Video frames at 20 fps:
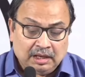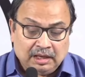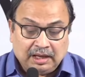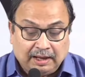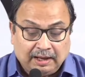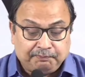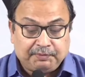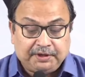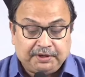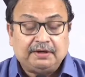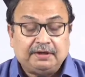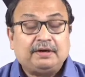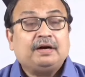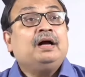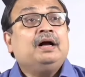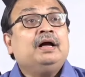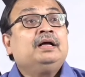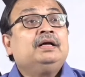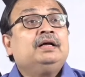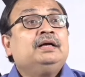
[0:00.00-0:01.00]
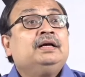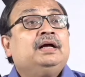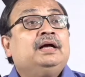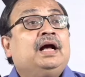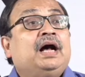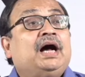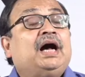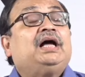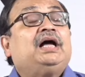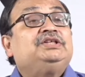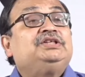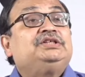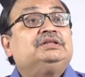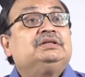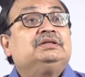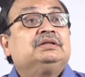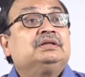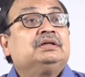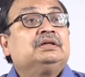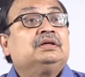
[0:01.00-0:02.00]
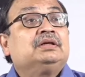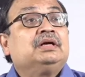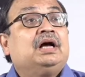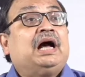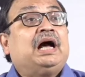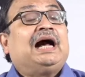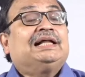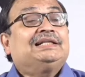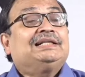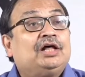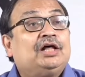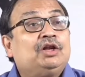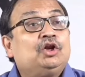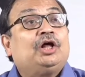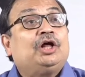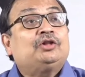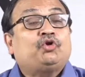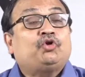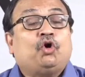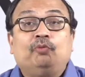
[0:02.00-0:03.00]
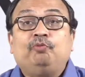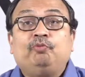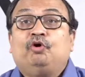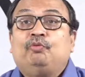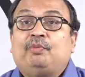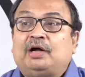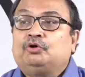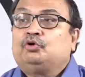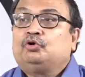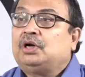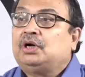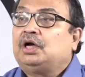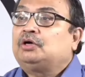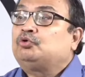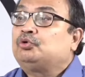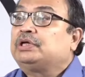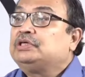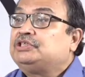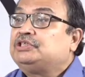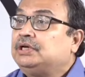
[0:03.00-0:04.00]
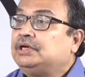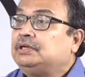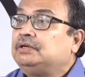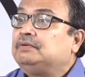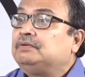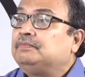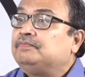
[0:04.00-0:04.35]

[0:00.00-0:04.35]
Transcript: আপনি আজ আদালত অবমাননা করেছেন